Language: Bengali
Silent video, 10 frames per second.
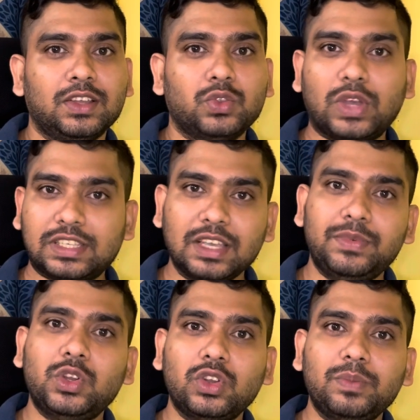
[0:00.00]
তো আজকে
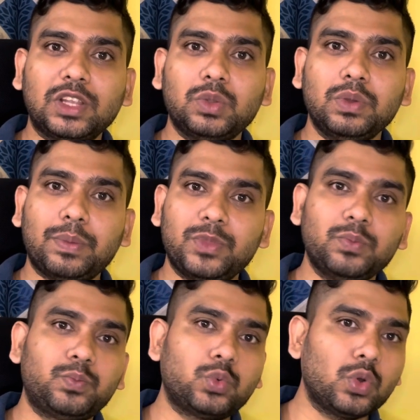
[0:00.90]
ভিডিওটির মাধ্যমে আপনি
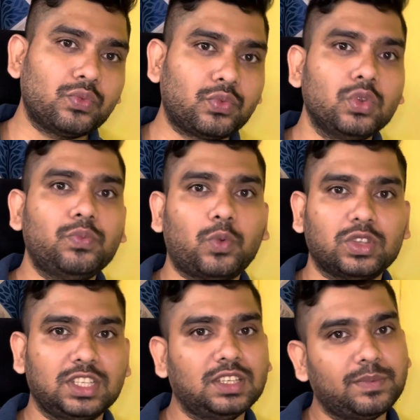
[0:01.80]
পুরো ফুল
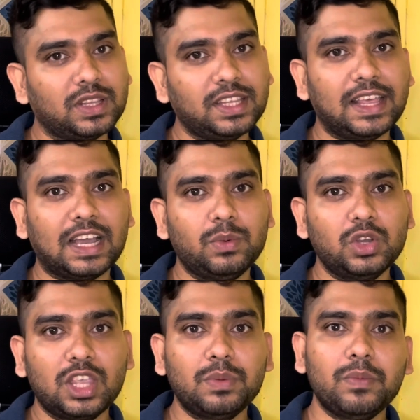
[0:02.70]
প্রসেস আপনাদের দেখাবো
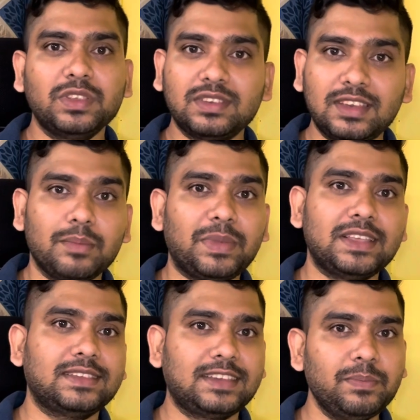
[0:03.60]
কীভাবে স্টেপ বাই
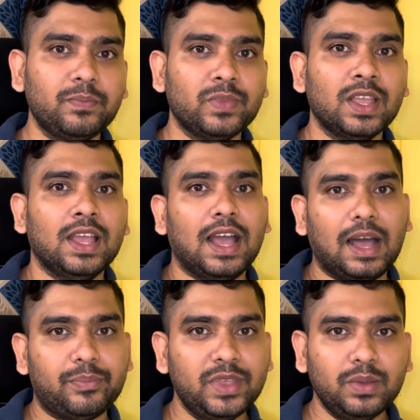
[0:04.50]
স্টেপ
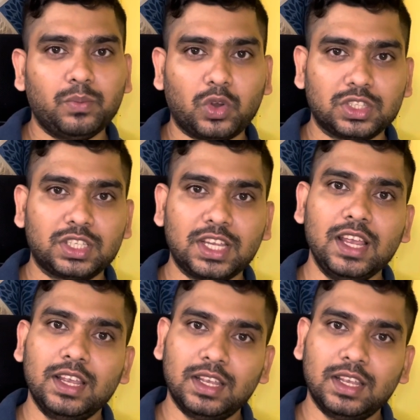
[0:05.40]
আপনি প্রসেসটা